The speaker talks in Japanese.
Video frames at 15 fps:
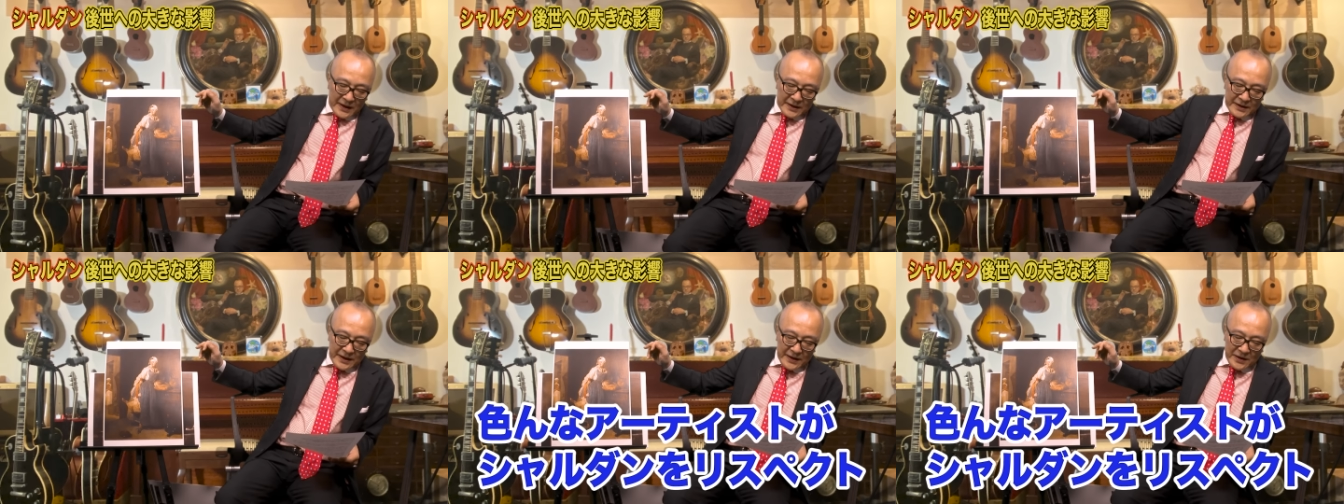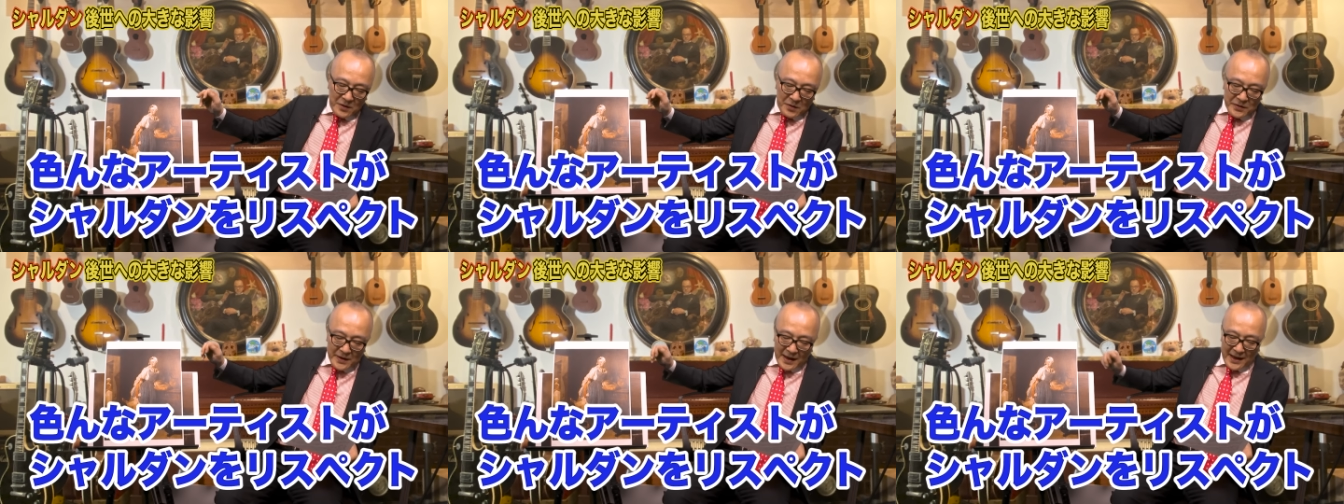でい
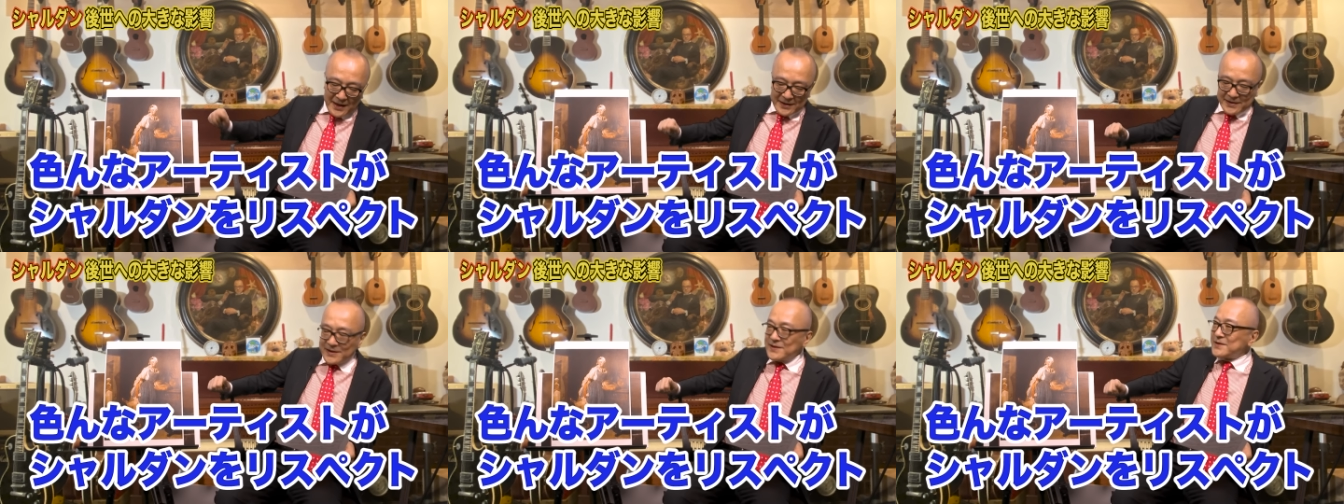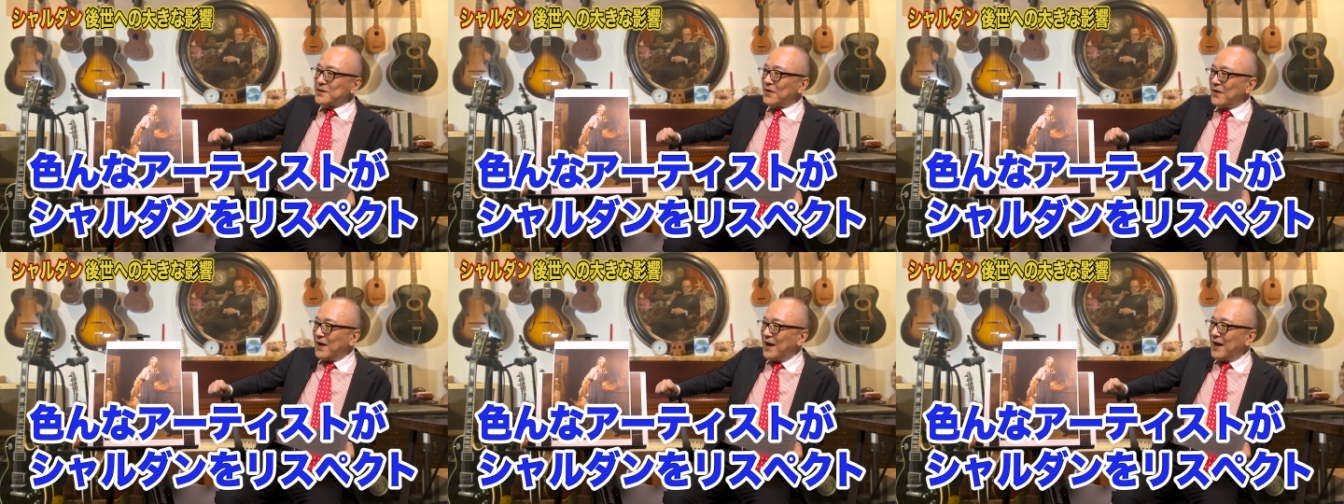ろんな
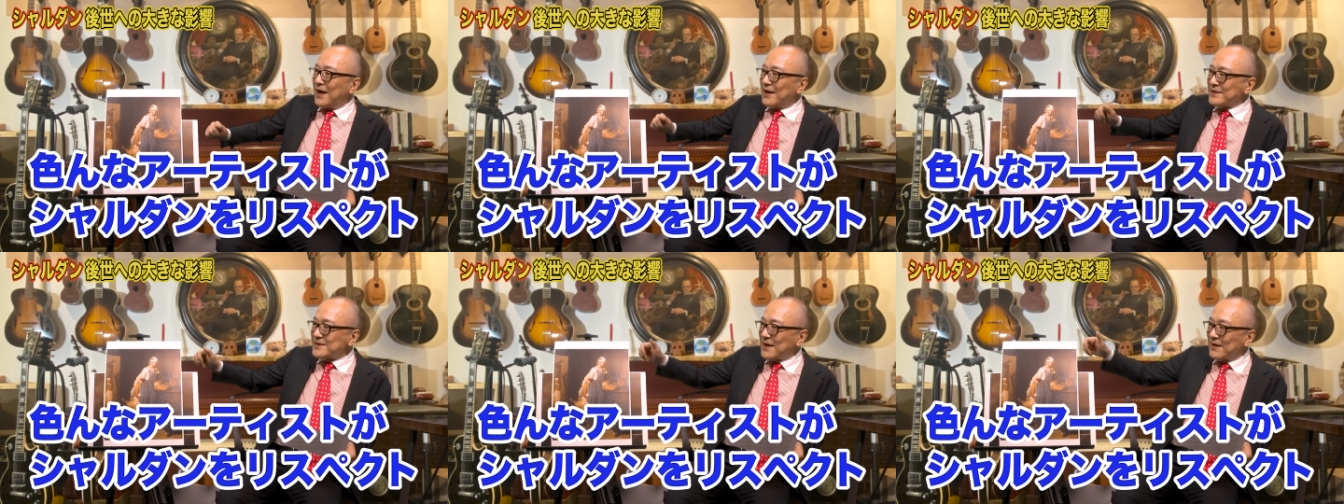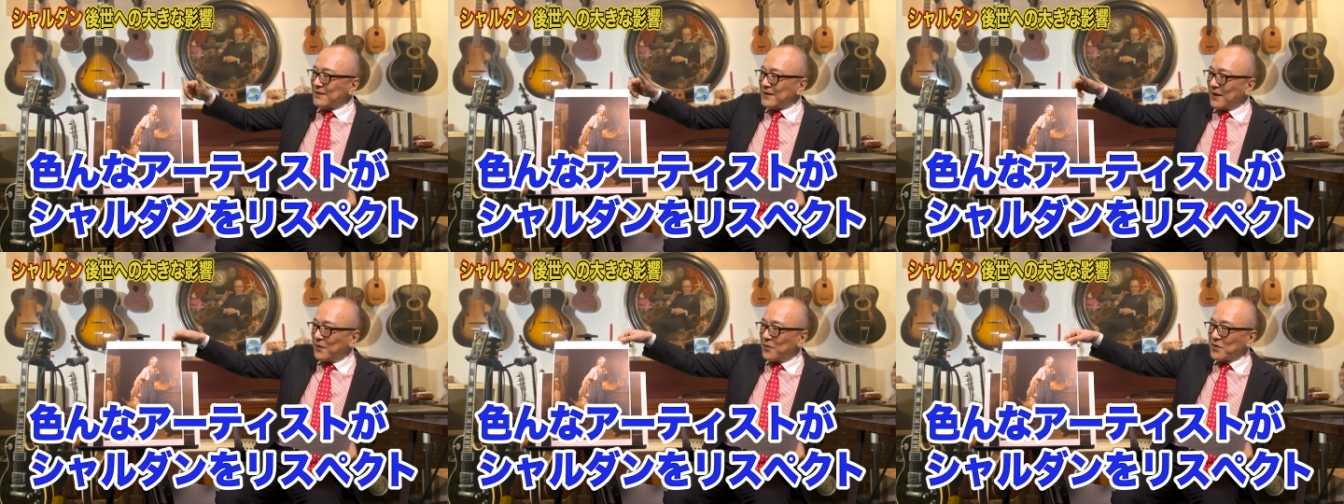アーティストが
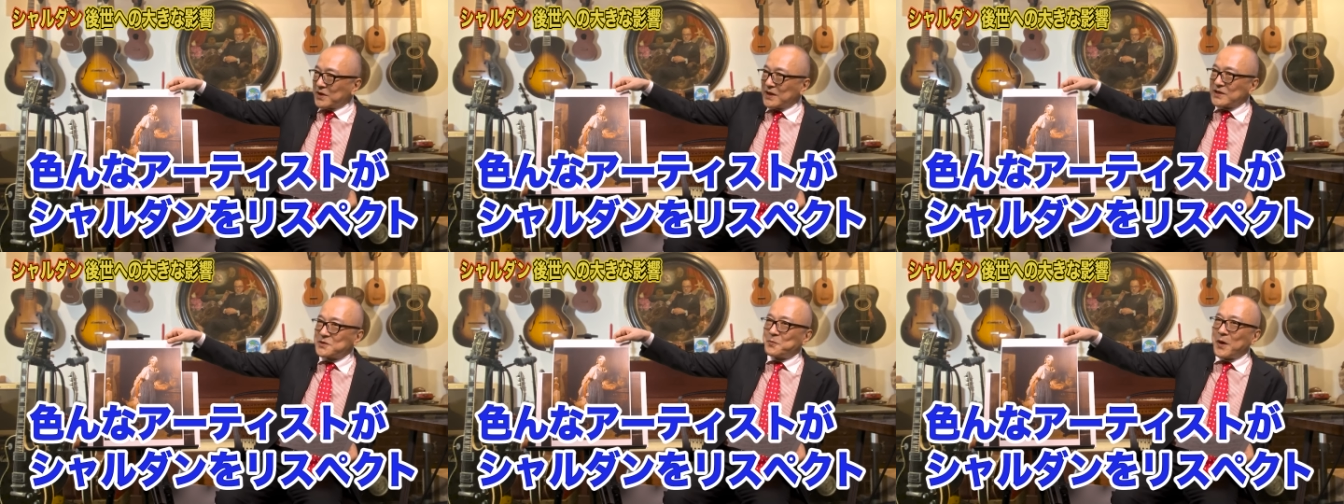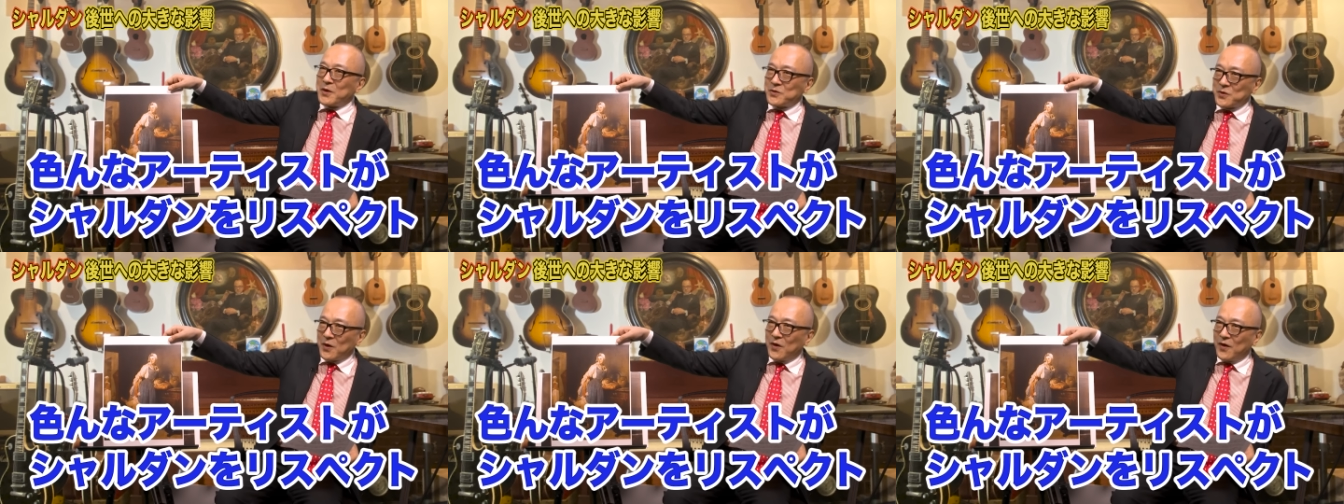シャルダンを
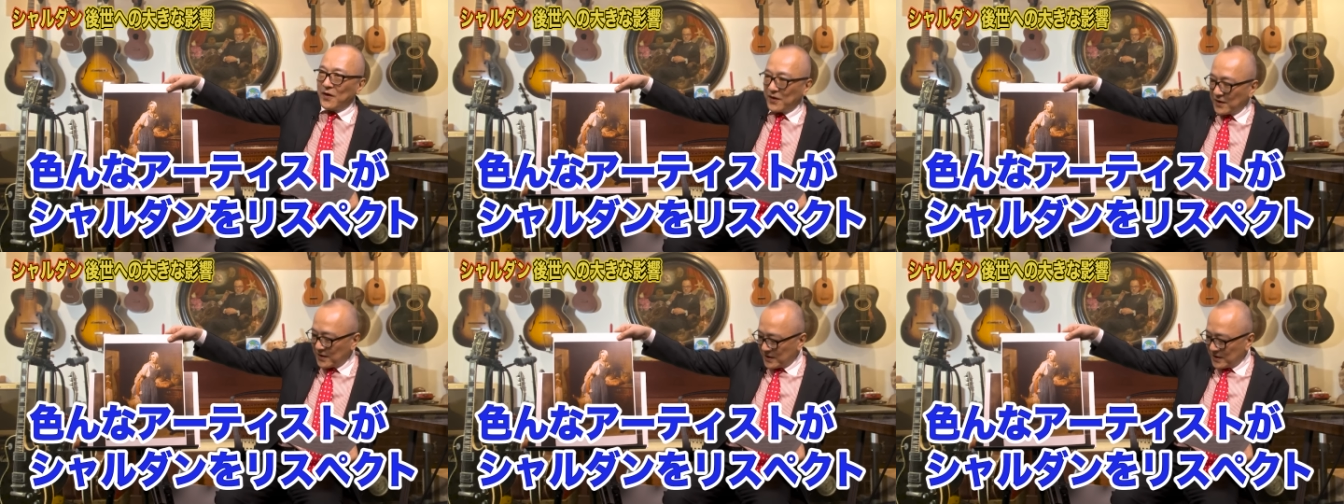リスペクト